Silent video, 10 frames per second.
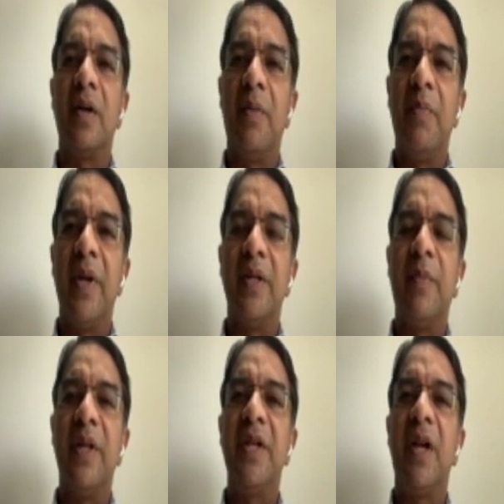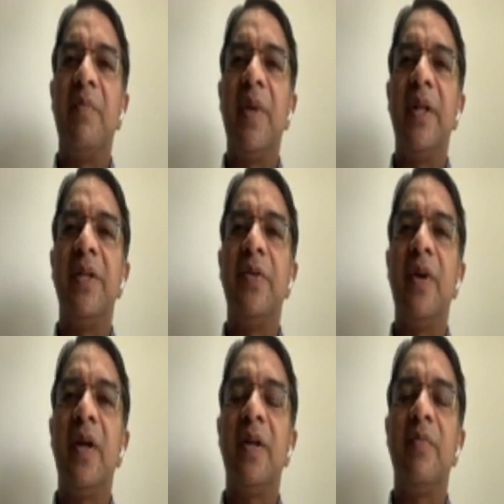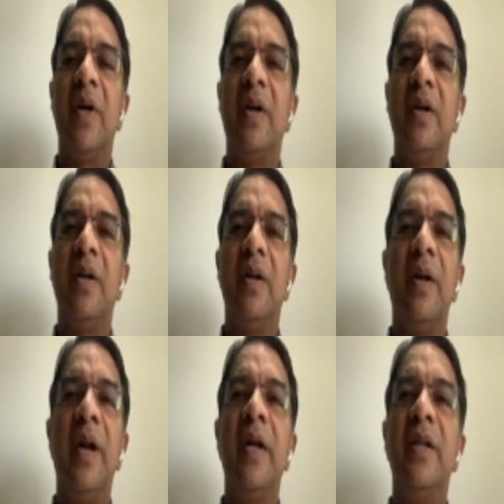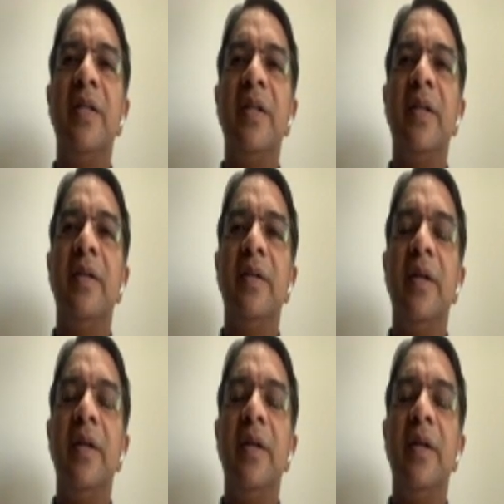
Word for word: కంపెనీస్ మంచి కంపెనీస్ కూడా రిటర్న్స్ uh, uh,